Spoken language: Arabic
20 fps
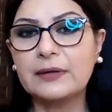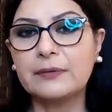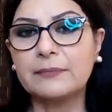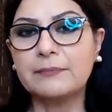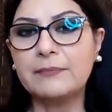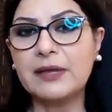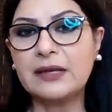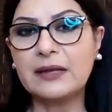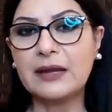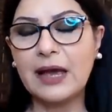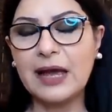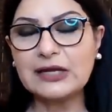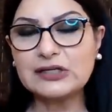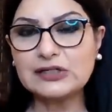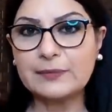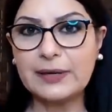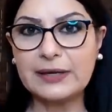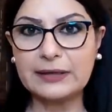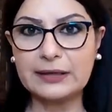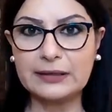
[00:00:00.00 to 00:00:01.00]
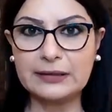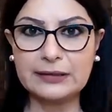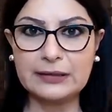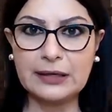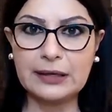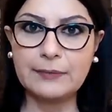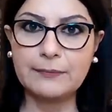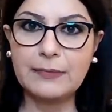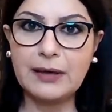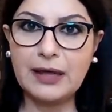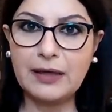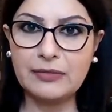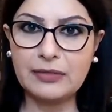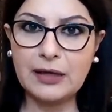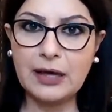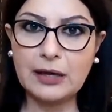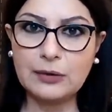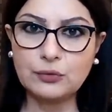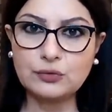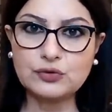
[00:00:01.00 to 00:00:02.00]
من أجمل أيام
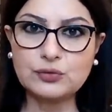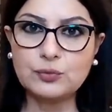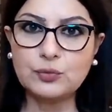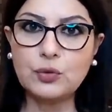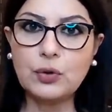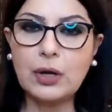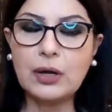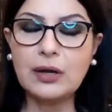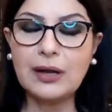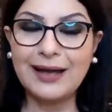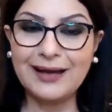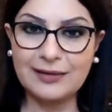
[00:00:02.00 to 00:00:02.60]
هذا الأسبوع